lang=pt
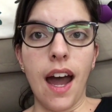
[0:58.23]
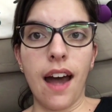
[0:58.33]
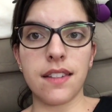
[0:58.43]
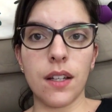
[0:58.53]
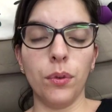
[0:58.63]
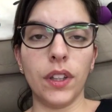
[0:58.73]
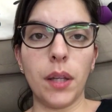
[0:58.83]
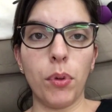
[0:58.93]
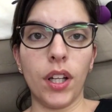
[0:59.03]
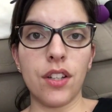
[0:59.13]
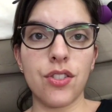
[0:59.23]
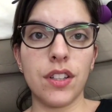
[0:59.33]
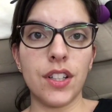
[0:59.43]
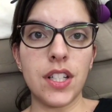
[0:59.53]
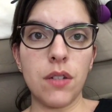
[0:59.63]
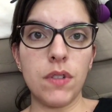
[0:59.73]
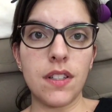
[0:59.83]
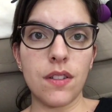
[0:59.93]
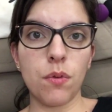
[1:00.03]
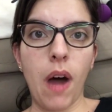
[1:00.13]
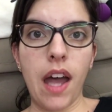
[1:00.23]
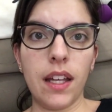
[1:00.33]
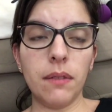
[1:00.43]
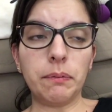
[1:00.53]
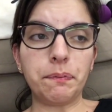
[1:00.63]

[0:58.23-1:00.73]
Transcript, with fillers: a segunda temporada de 13 Reasons Why.